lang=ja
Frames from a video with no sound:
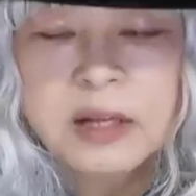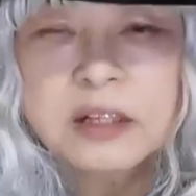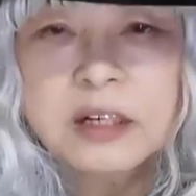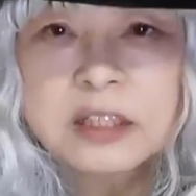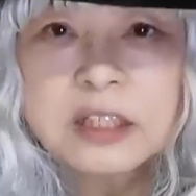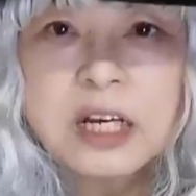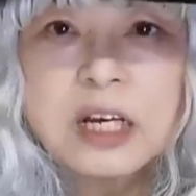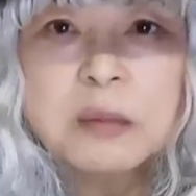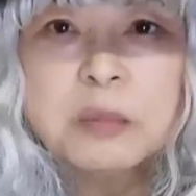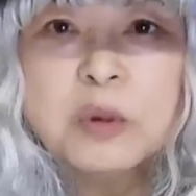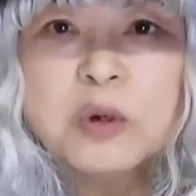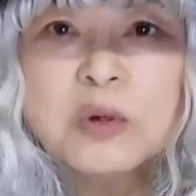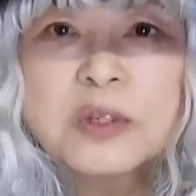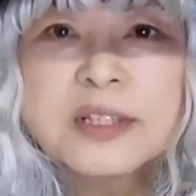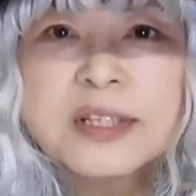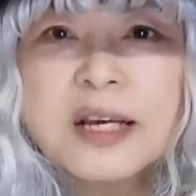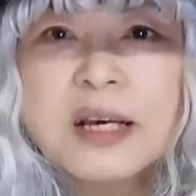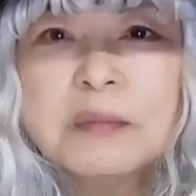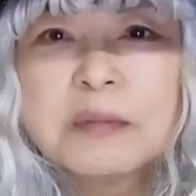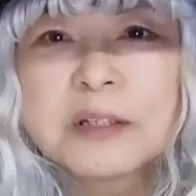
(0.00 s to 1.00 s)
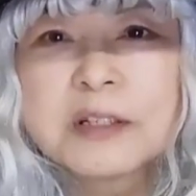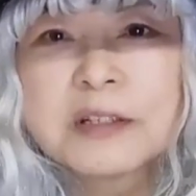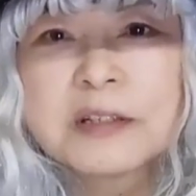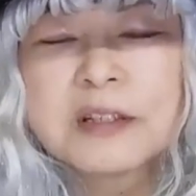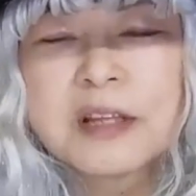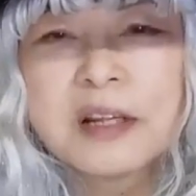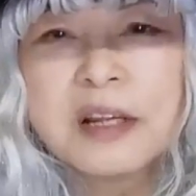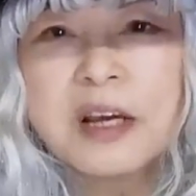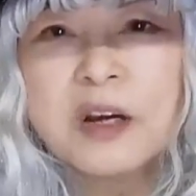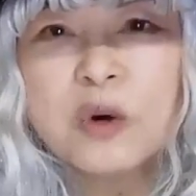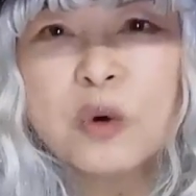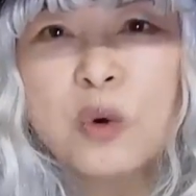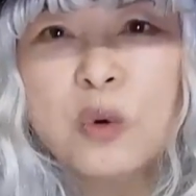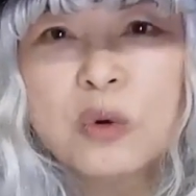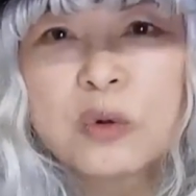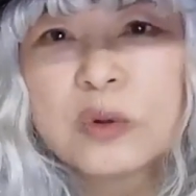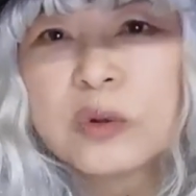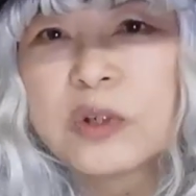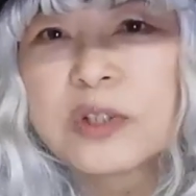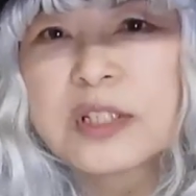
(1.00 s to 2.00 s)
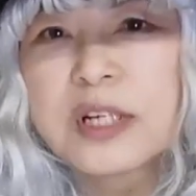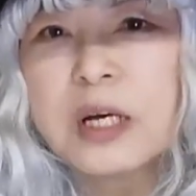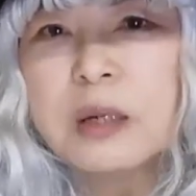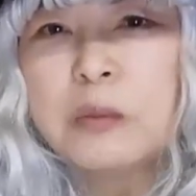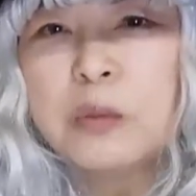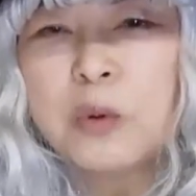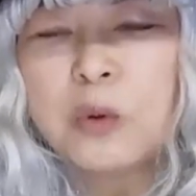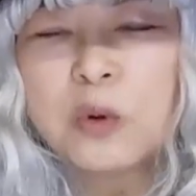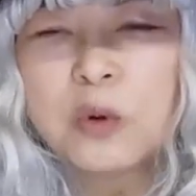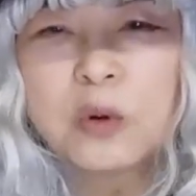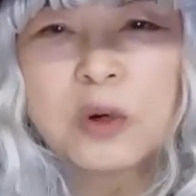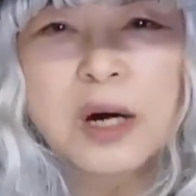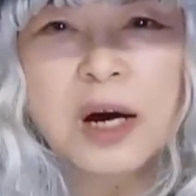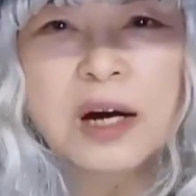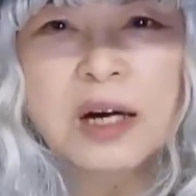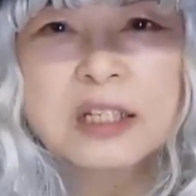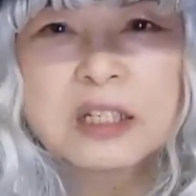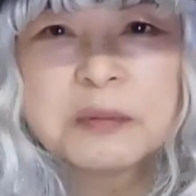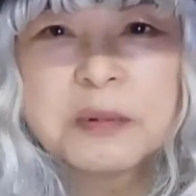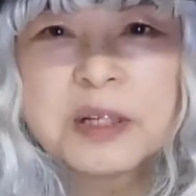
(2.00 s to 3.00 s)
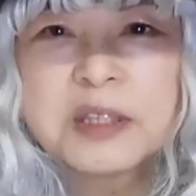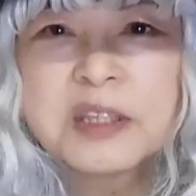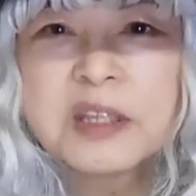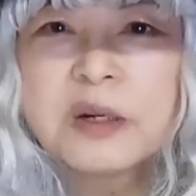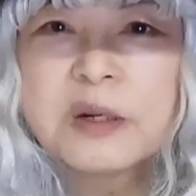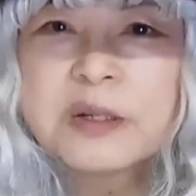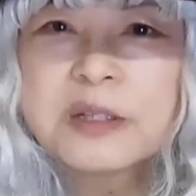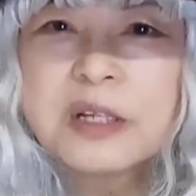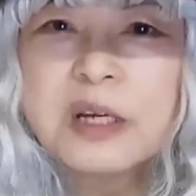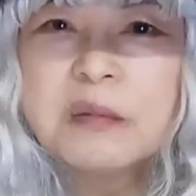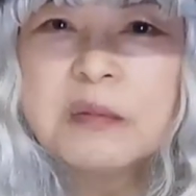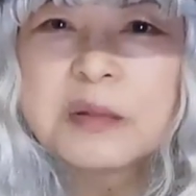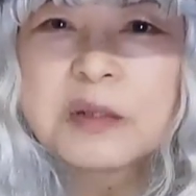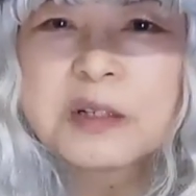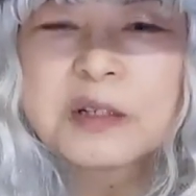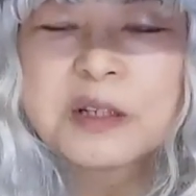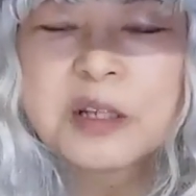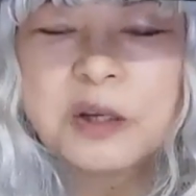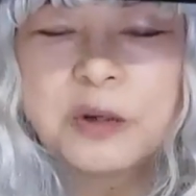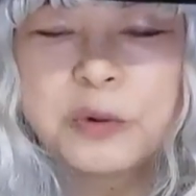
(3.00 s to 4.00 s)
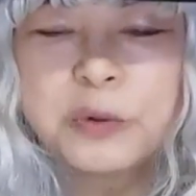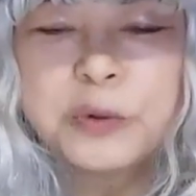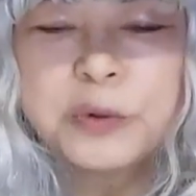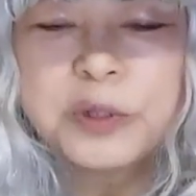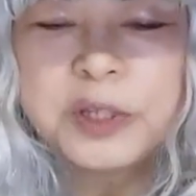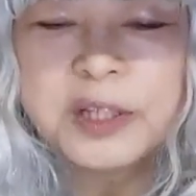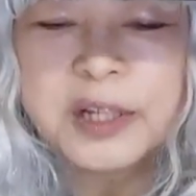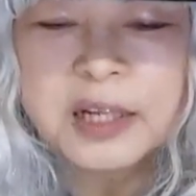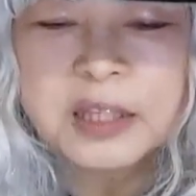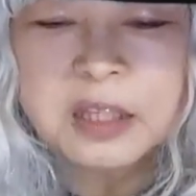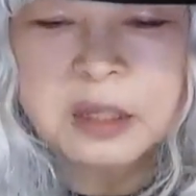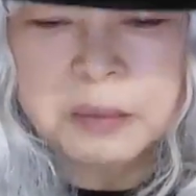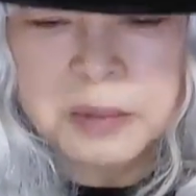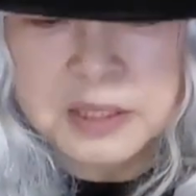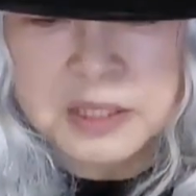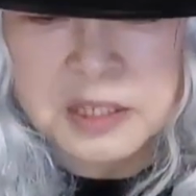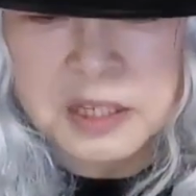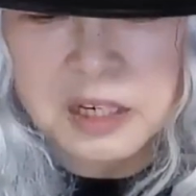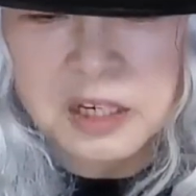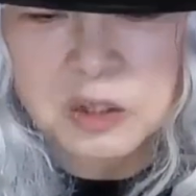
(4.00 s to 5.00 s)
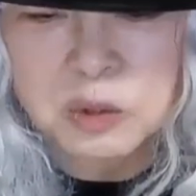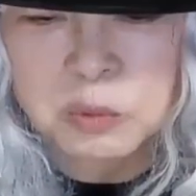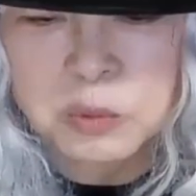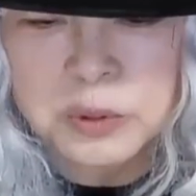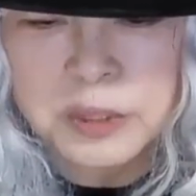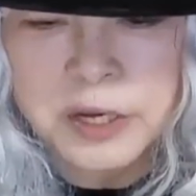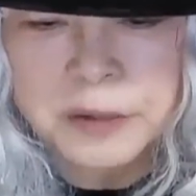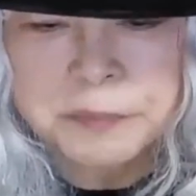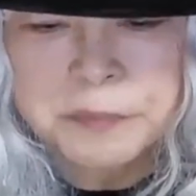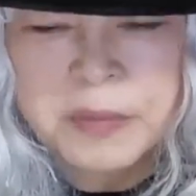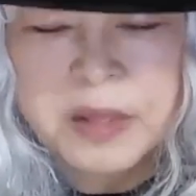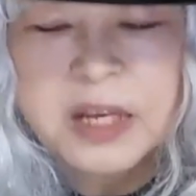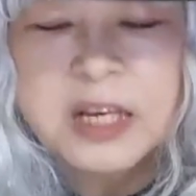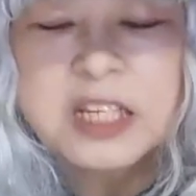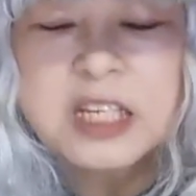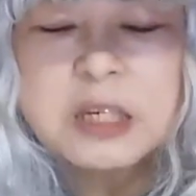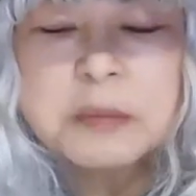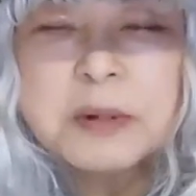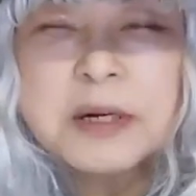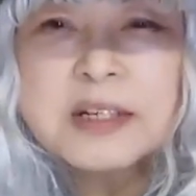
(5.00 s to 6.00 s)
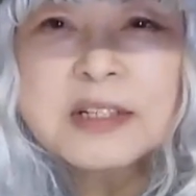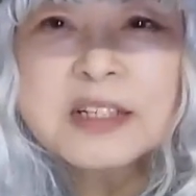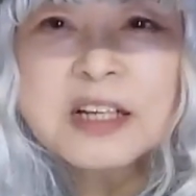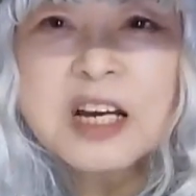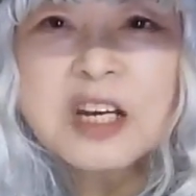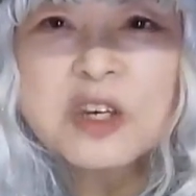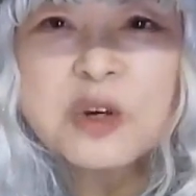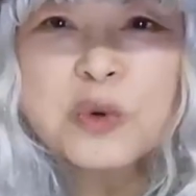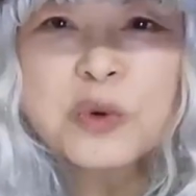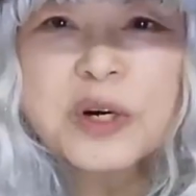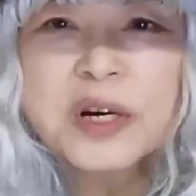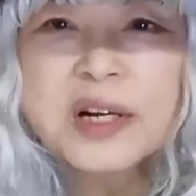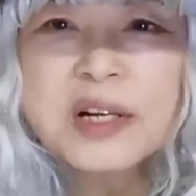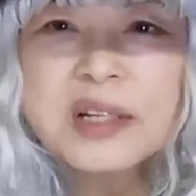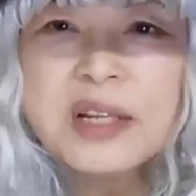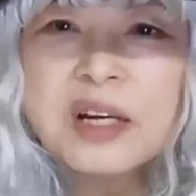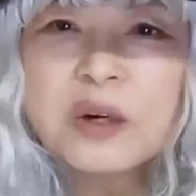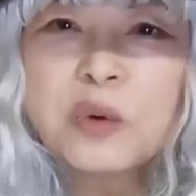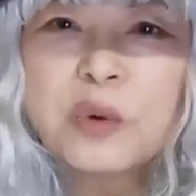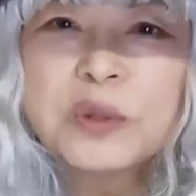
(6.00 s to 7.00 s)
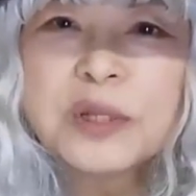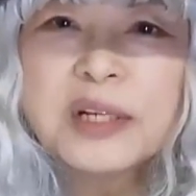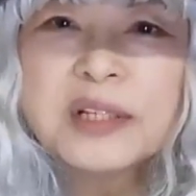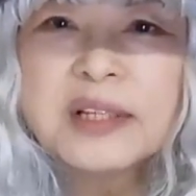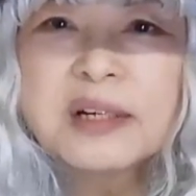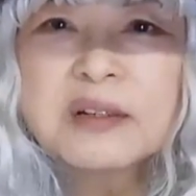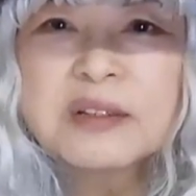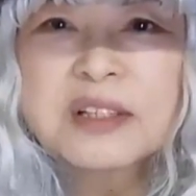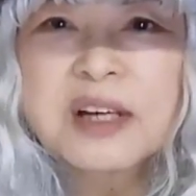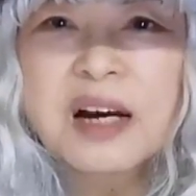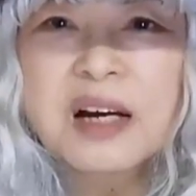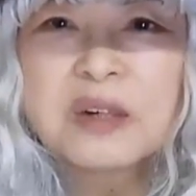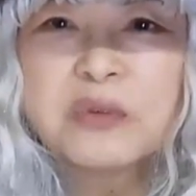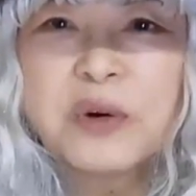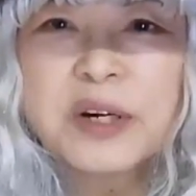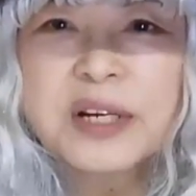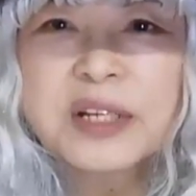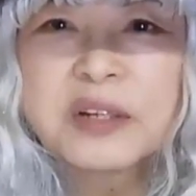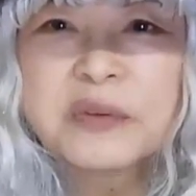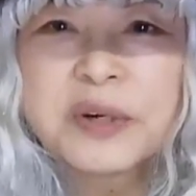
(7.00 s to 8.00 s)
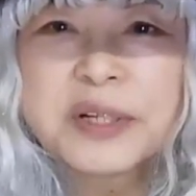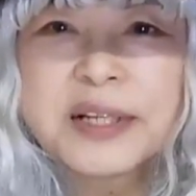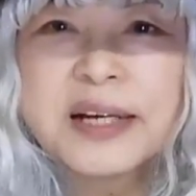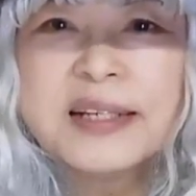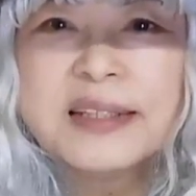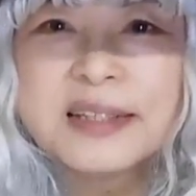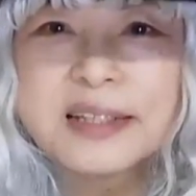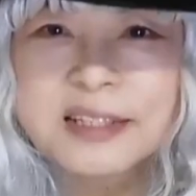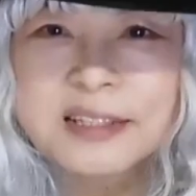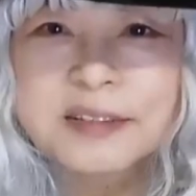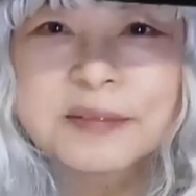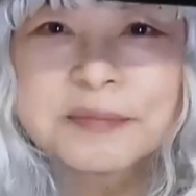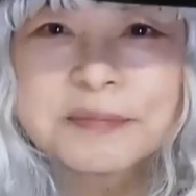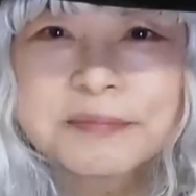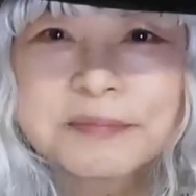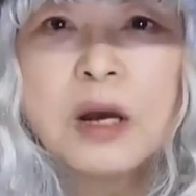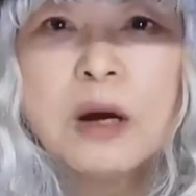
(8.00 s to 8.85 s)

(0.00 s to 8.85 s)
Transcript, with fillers: 多細胞生物ってね多くの細胞が集まっている生物っていう風になってますけれどもね一番最初からねこんなにたくさんあるわけではないんです